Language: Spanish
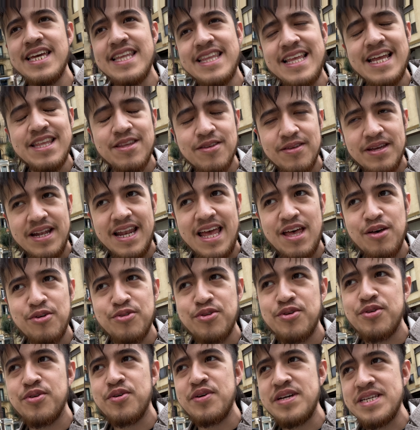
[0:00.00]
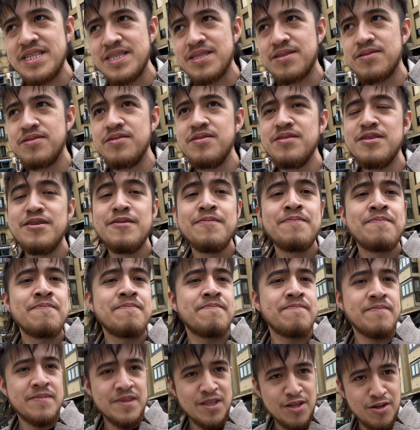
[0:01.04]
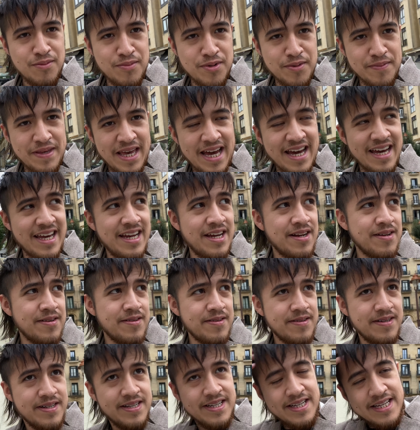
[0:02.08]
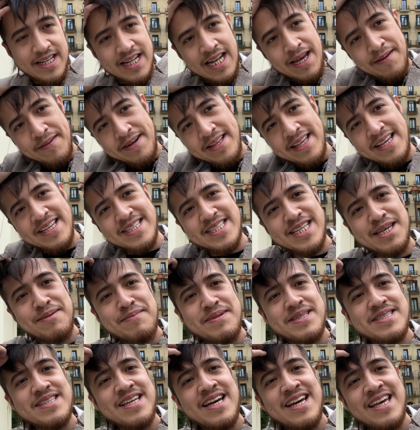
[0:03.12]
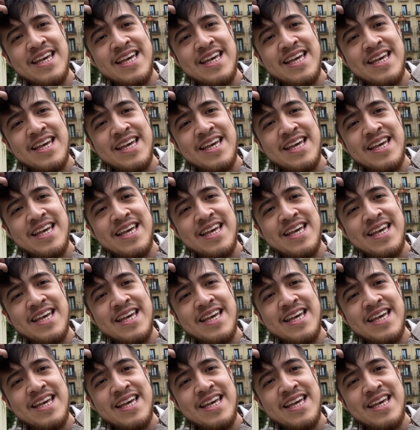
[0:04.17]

quitando de lado todo esto, como viajero, la verdad es que me está